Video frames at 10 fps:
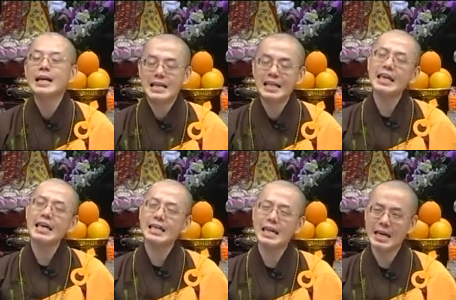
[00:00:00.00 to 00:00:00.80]

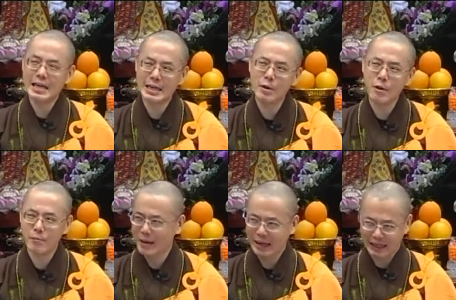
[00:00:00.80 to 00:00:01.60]
夜夜夜
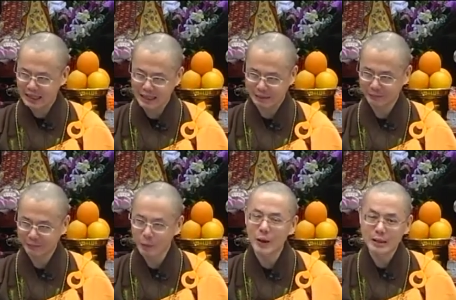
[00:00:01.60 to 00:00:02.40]
美丽。
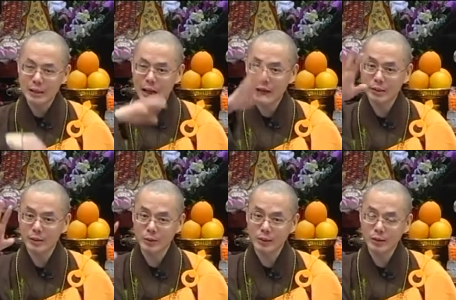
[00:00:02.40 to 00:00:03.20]
晚上还是
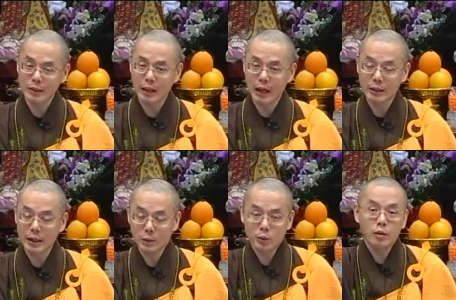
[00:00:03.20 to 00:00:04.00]
有色情行
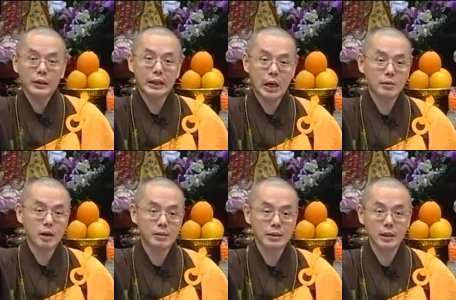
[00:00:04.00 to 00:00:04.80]
业，所以有一条
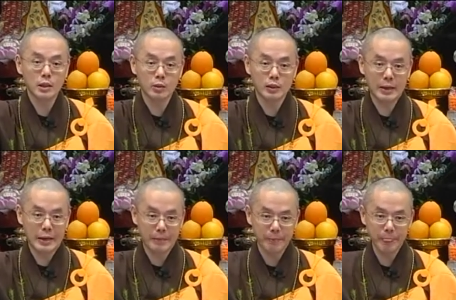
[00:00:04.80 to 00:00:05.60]
叫妓女
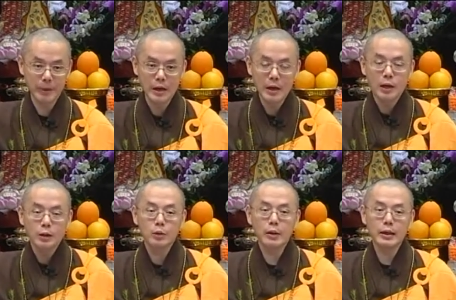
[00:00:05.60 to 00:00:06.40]
街。
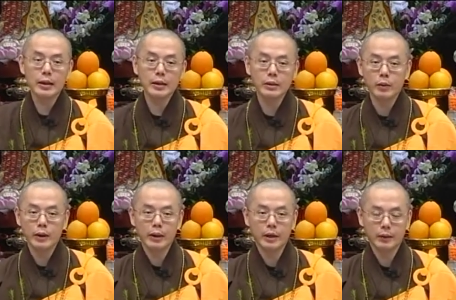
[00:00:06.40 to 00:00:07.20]
突然呢，有
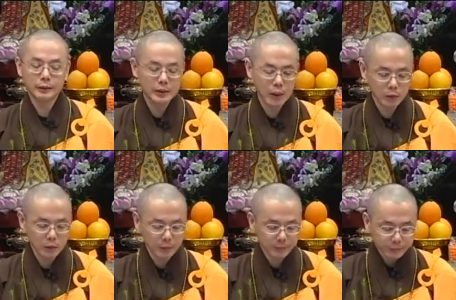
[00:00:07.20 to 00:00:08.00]
一个叫
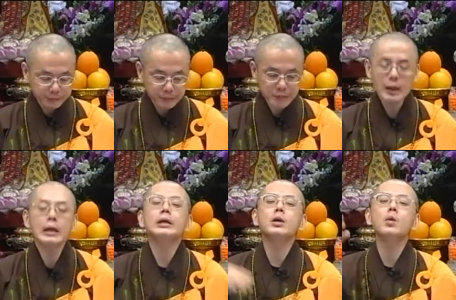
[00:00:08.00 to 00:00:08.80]
做
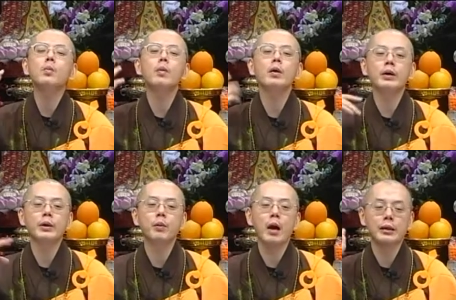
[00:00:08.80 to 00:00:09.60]
优波
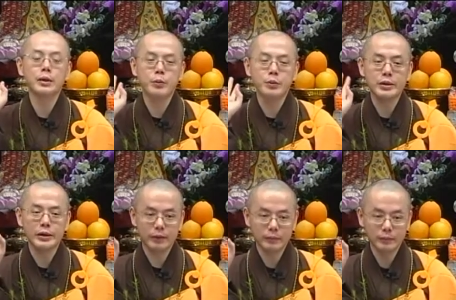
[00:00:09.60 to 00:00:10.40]
梨花的女
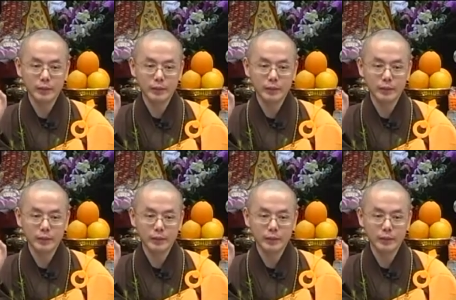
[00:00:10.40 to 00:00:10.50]
生，